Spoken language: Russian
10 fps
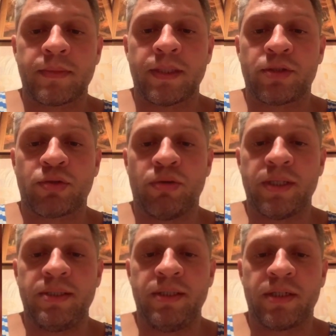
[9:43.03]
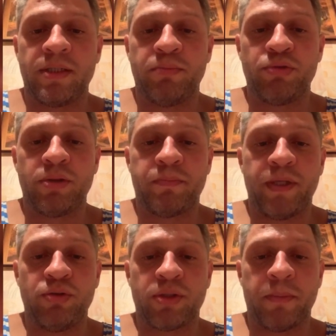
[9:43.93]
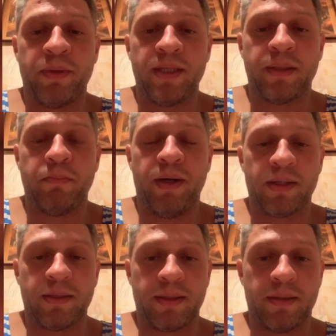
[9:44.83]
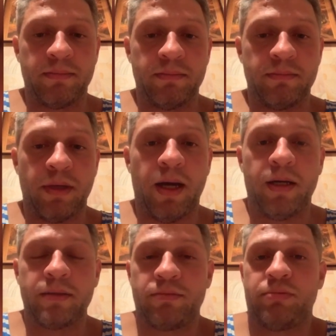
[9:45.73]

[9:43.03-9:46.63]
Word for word: скоро денег не будет, пойдет оплата бартером. А